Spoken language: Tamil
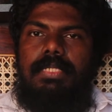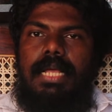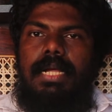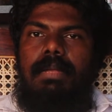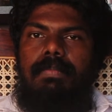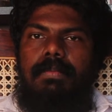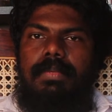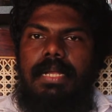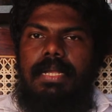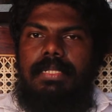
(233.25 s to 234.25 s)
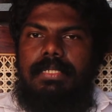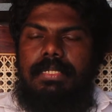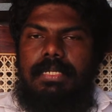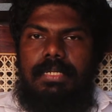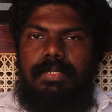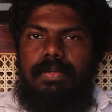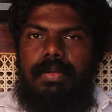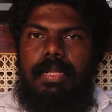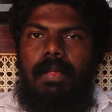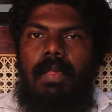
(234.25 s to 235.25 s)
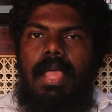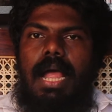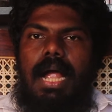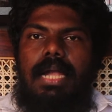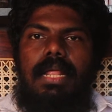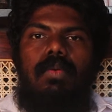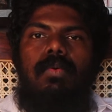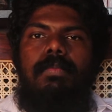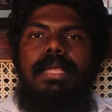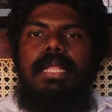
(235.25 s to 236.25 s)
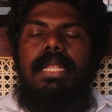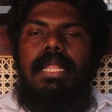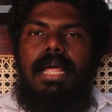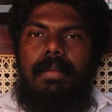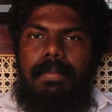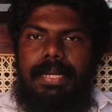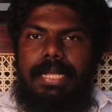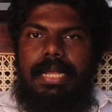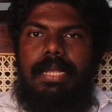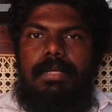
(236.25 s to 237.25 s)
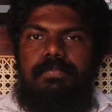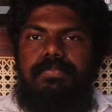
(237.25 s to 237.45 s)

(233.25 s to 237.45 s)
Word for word: சங்கல்பம் நல்லது என்று சொல்லி ஆனால் உண்மையில் அப்படி அல்ல